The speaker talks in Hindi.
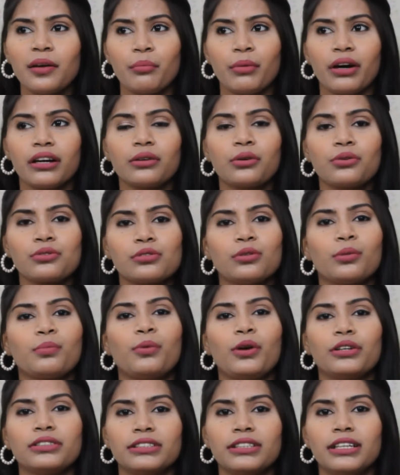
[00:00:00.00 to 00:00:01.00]
बट कुछ लोग
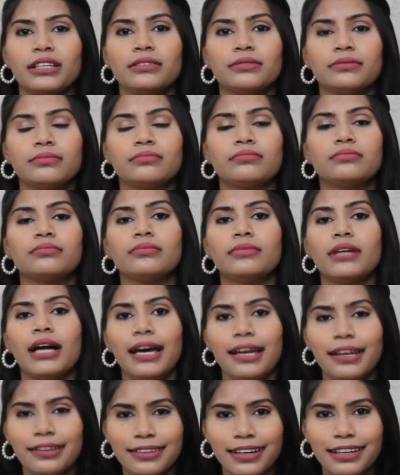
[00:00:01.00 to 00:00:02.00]
बहुत ज़्यादा
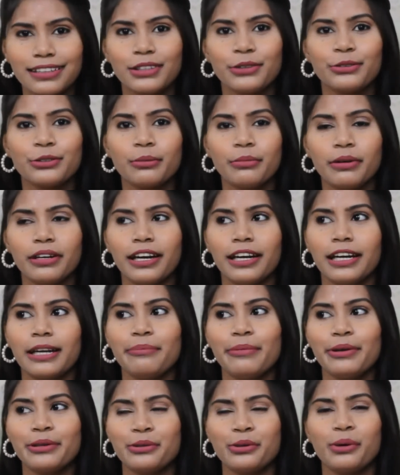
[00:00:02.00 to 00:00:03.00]
आलस करते हैं उसको बनाने
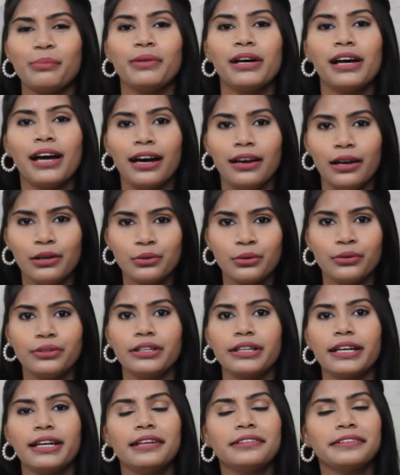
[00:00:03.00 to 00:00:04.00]
में सो अपना आलस थोड़ी
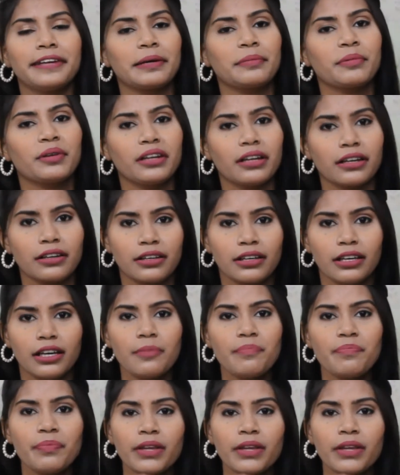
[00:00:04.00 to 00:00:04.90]
देर के लिए साइड पर रख के